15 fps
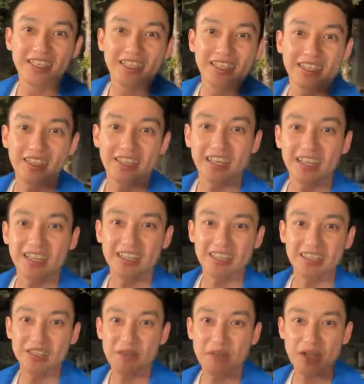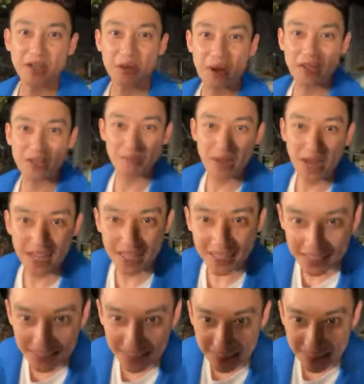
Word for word: 好孤单啊。有吗？有吗？有吗？